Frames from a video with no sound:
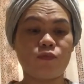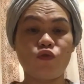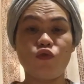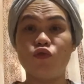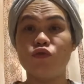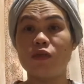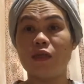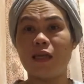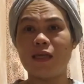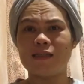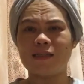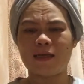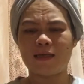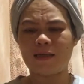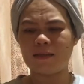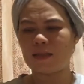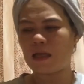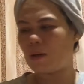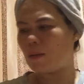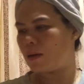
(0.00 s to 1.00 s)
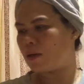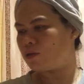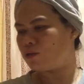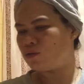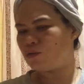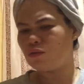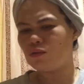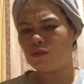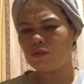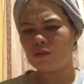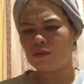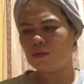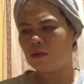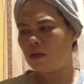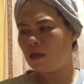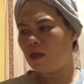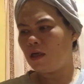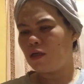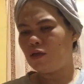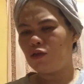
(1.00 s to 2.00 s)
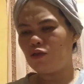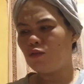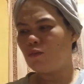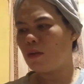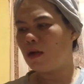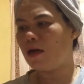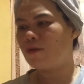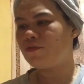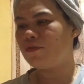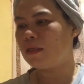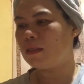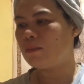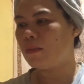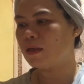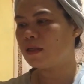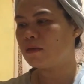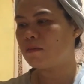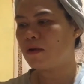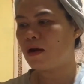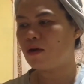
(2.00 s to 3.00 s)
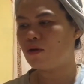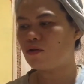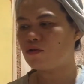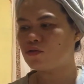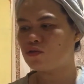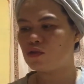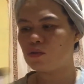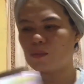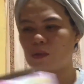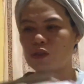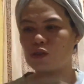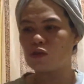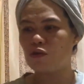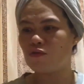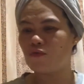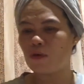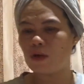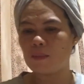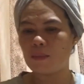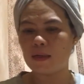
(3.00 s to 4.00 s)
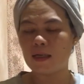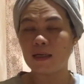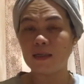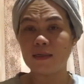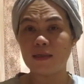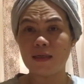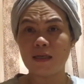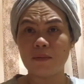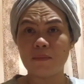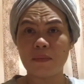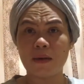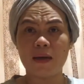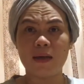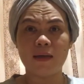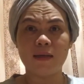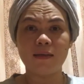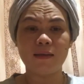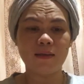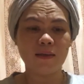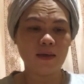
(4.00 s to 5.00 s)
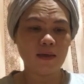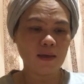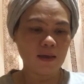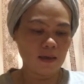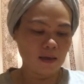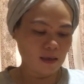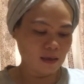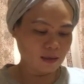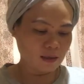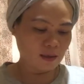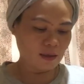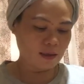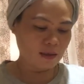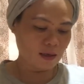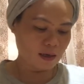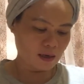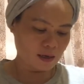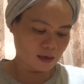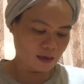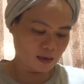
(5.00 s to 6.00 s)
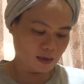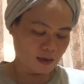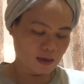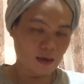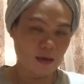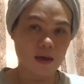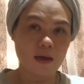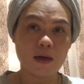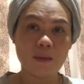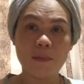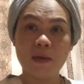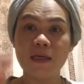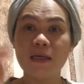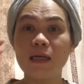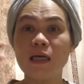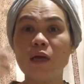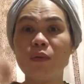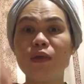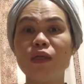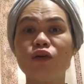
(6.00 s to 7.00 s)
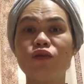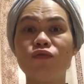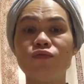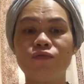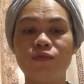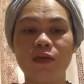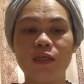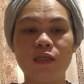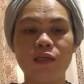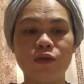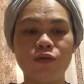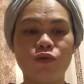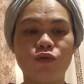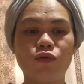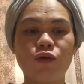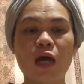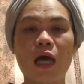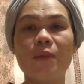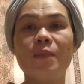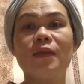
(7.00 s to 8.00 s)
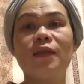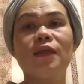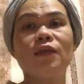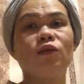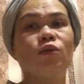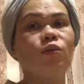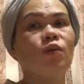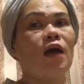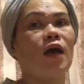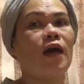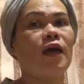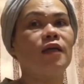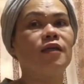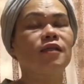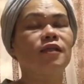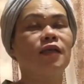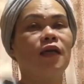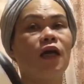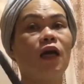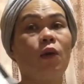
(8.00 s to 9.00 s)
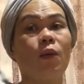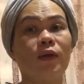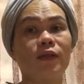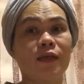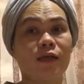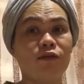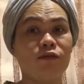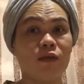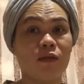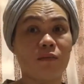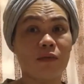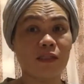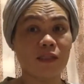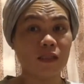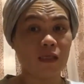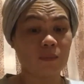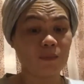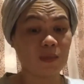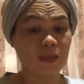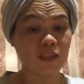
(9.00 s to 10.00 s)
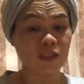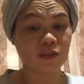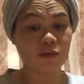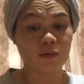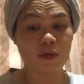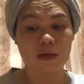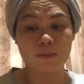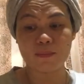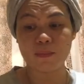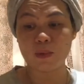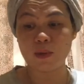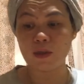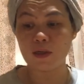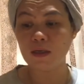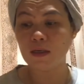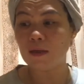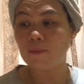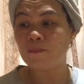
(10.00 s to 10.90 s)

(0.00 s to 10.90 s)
dun sa Lazada tawag nun. Yung mga feedback ng mga customers, So far, maganda naman. Kaya, may gagawin akong video gamit ito guys. Gagawa tayo ng masarap na scramble